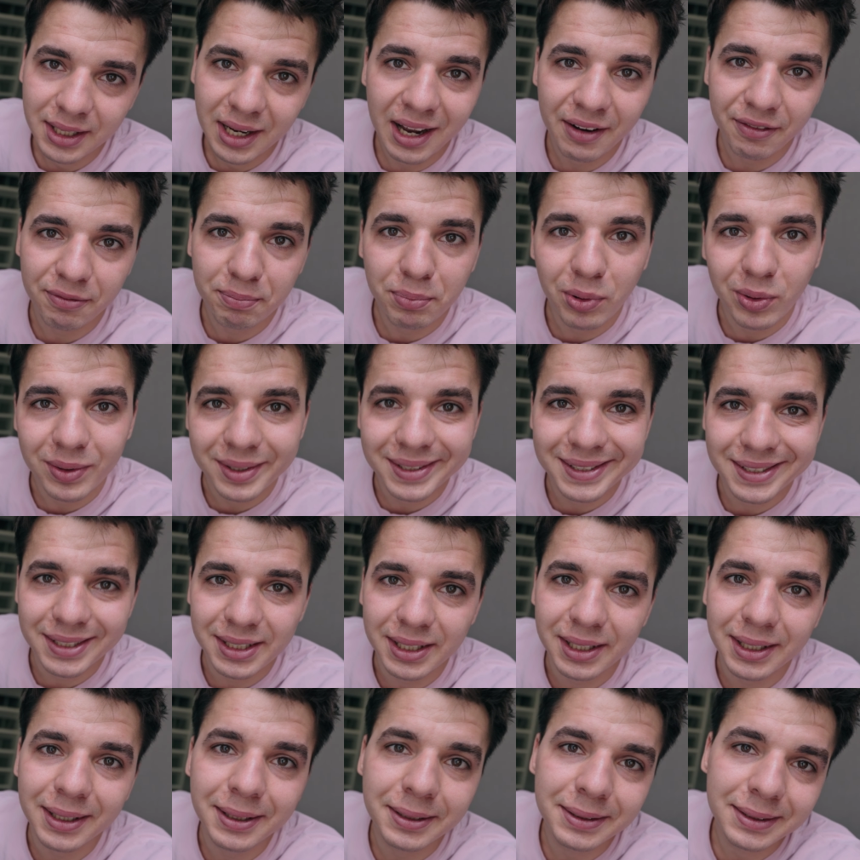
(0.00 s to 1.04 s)
A w
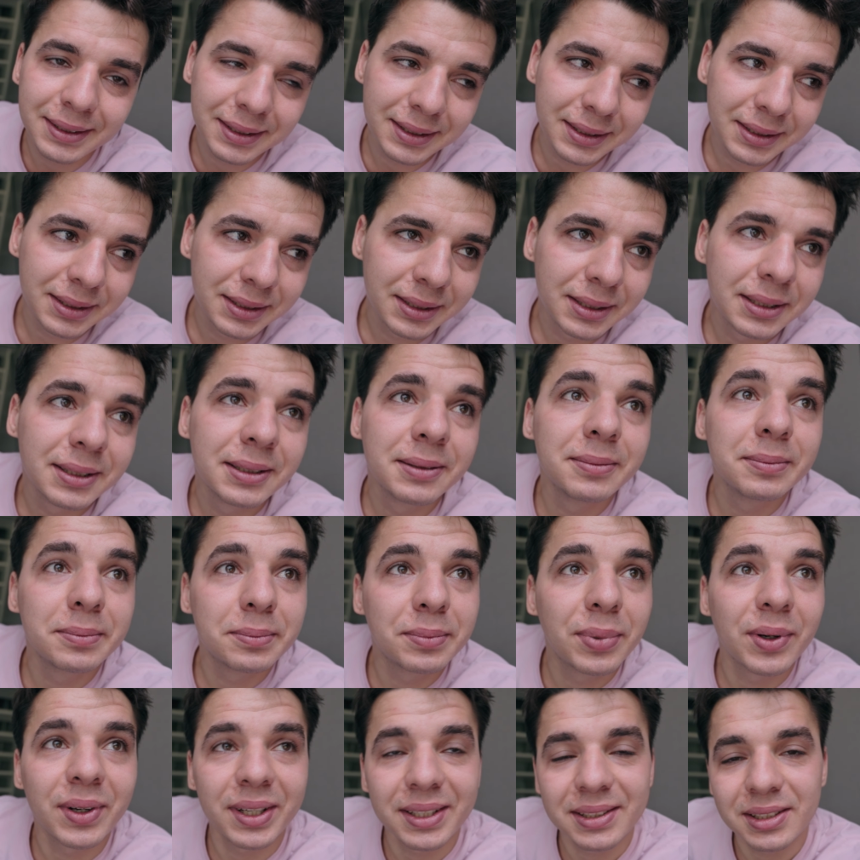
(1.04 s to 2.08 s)
Polsce
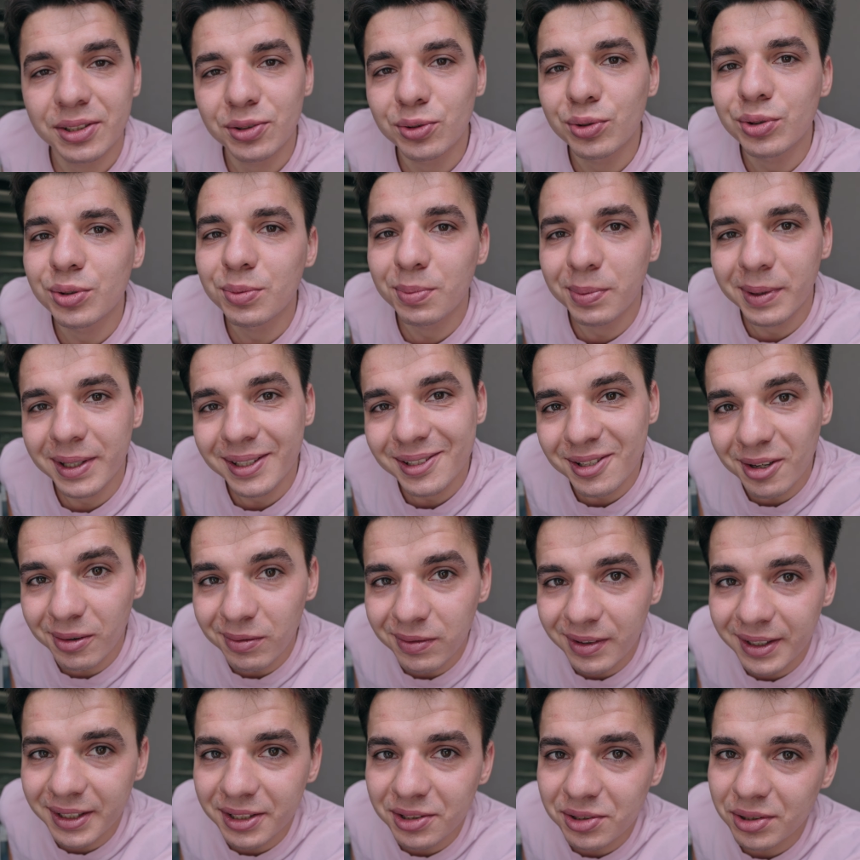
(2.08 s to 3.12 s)
pora zacząć
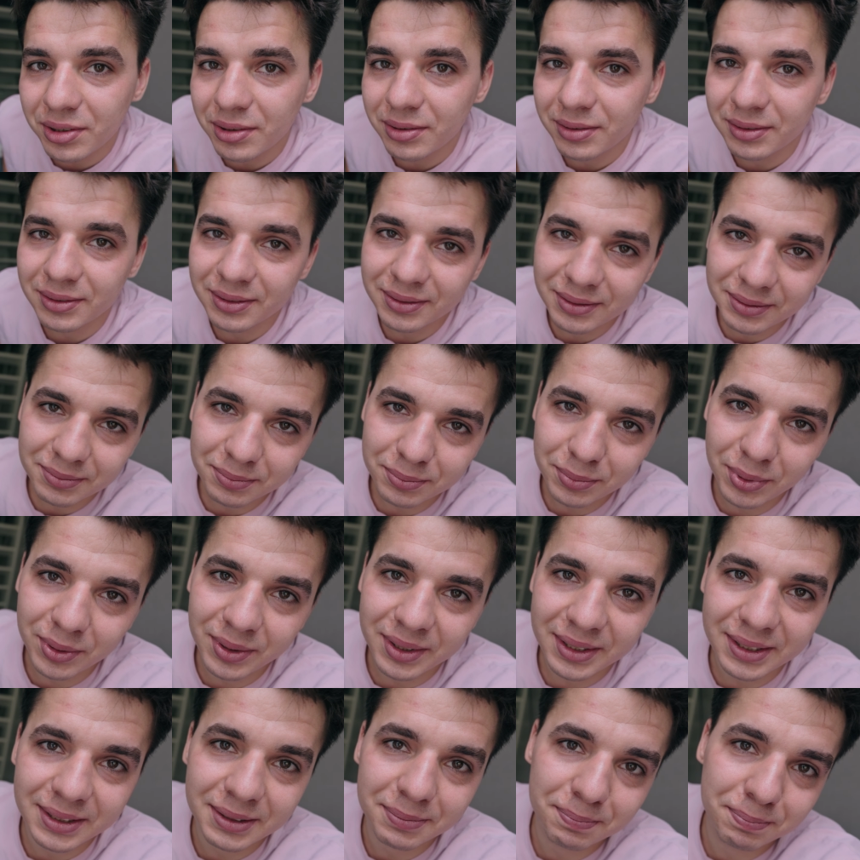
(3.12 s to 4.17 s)
pracować,
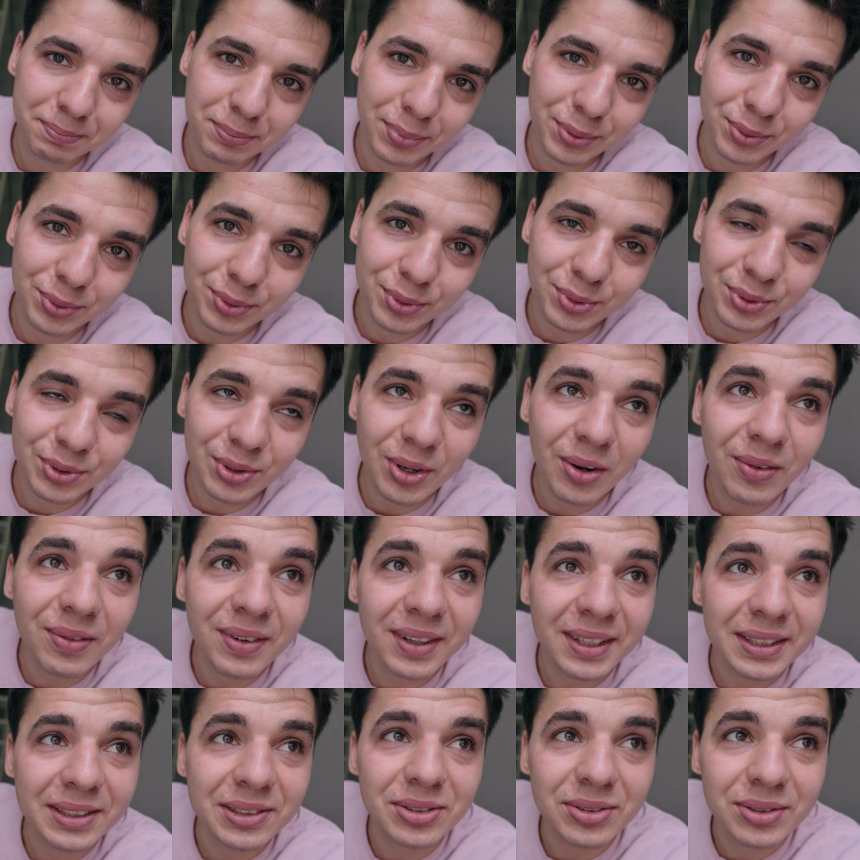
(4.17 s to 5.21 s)
pora
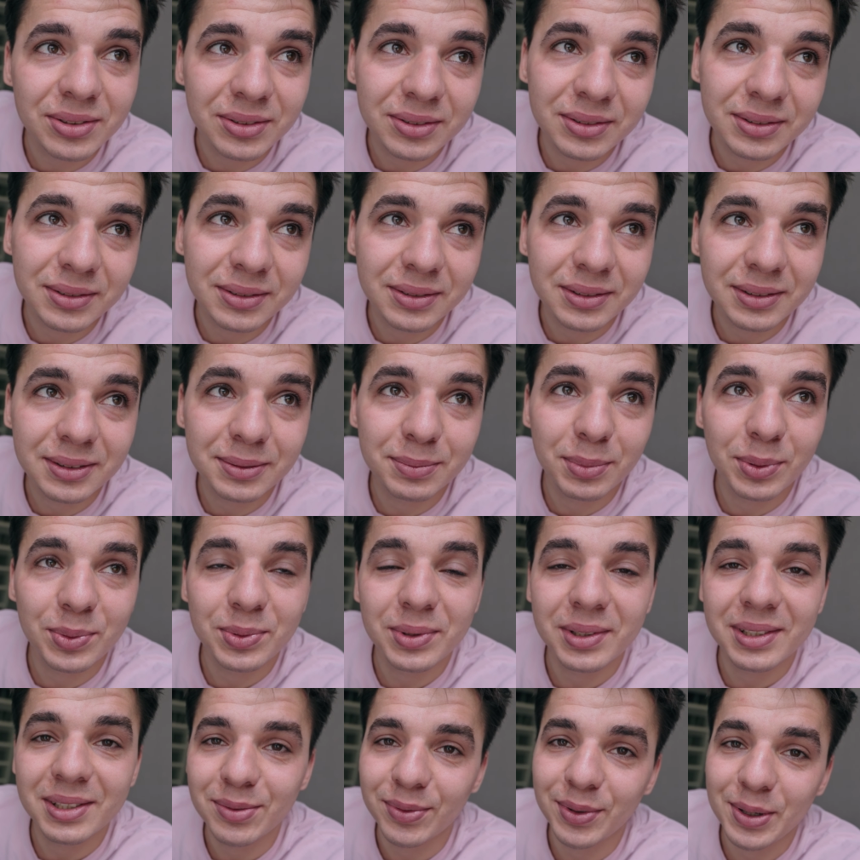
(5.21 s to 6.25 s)
podróżować,
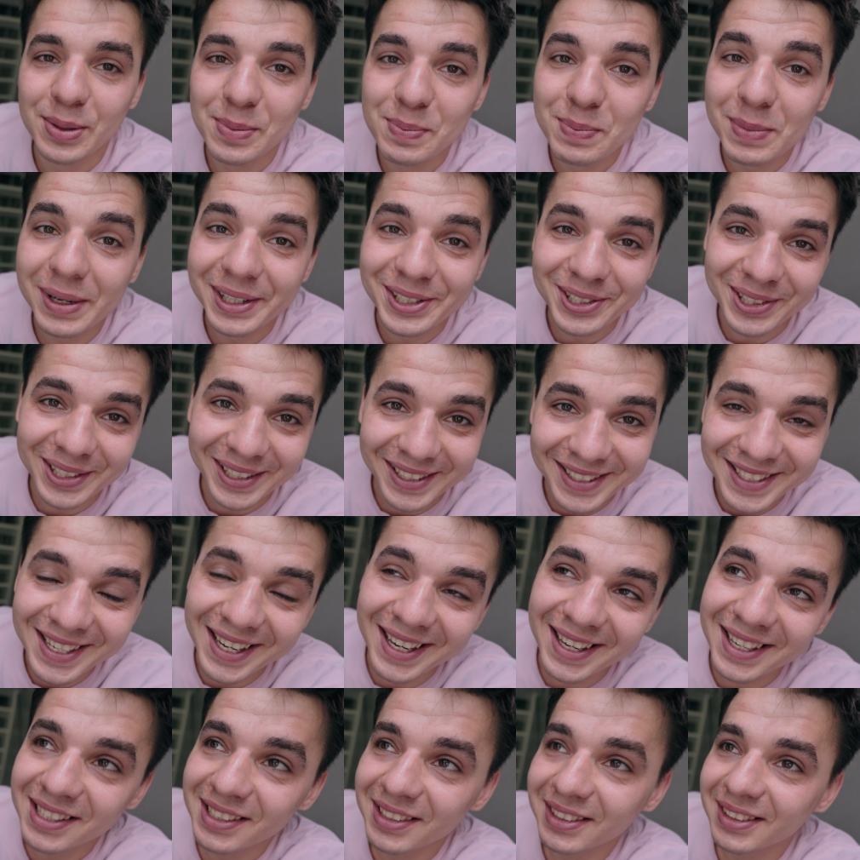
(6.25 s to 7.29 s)
spełnić swoje
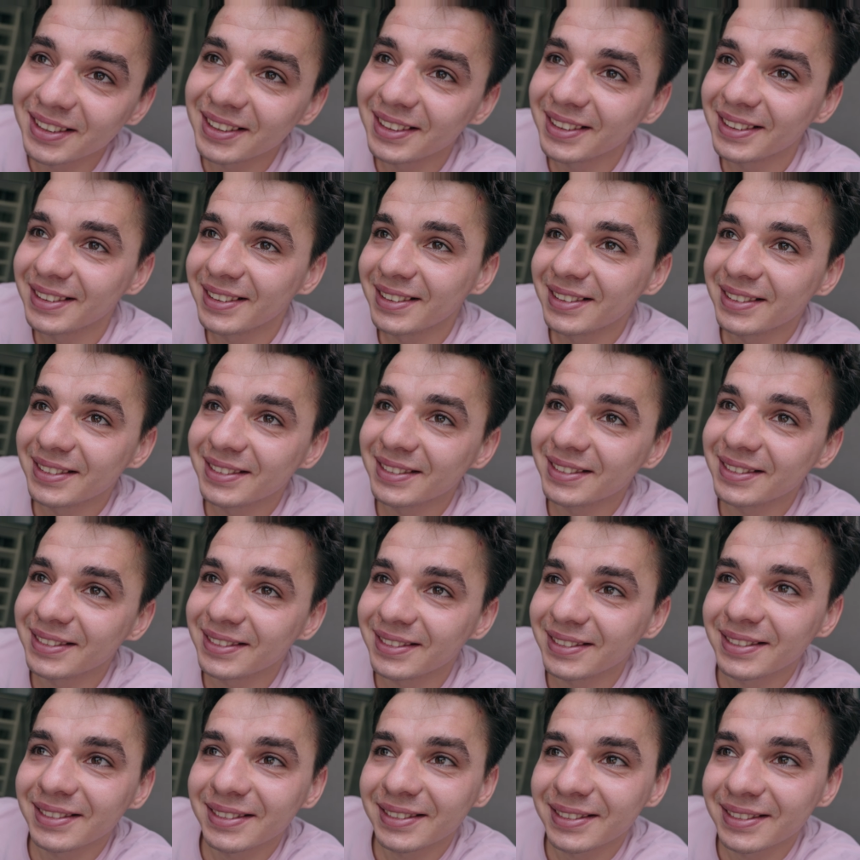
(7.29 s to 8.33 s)
marzenia
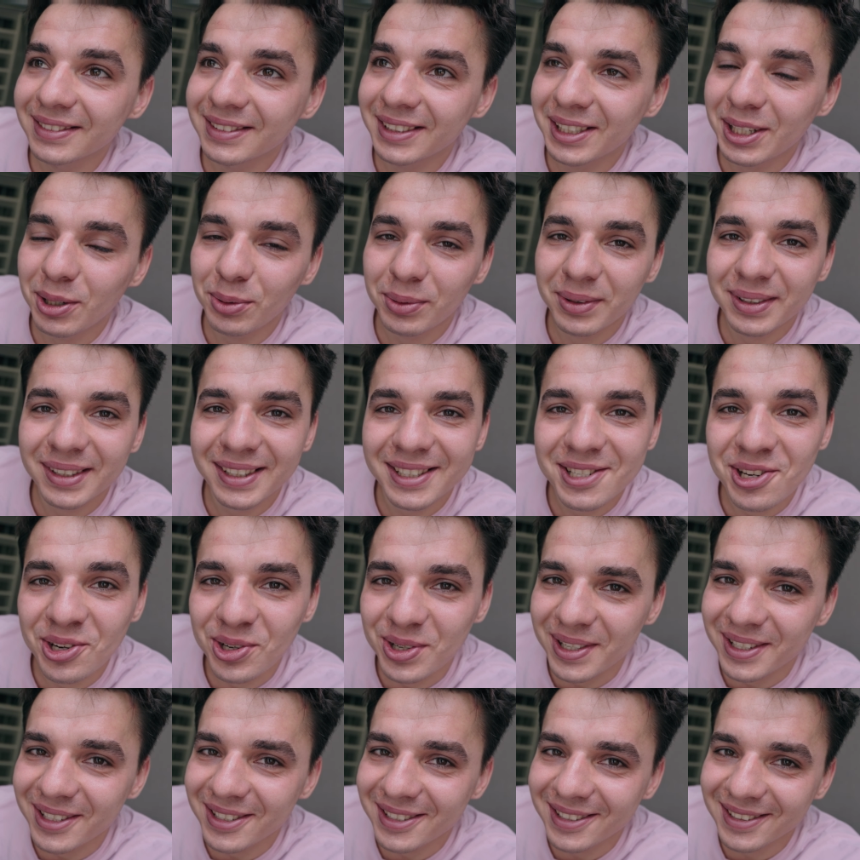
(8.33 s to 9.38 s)
i godnie
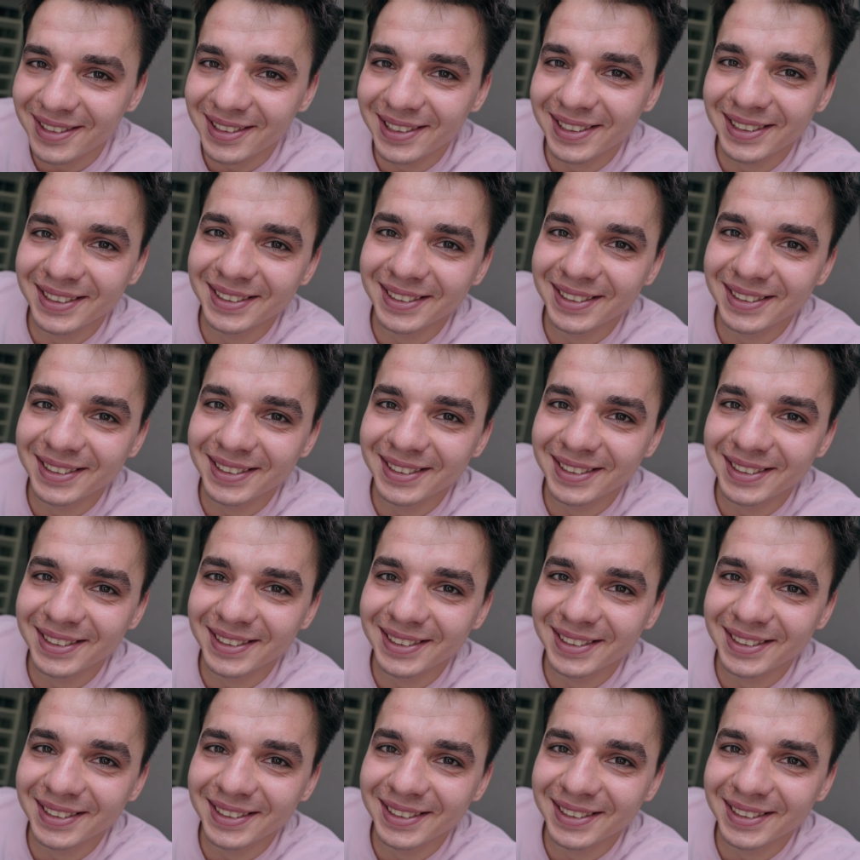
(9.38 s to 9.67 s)
żyć.